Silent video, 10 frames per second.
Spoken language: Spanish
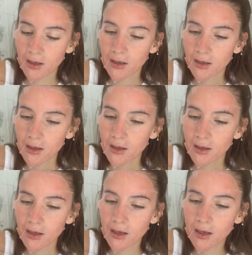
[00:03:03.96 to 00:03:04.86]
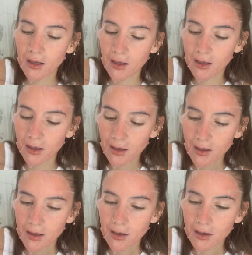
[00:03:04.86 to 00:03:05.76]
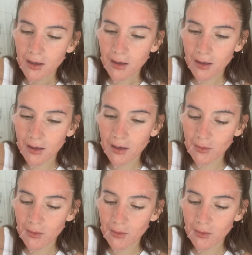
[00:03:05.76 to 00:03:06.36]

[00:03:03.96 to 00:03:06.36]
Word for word: en el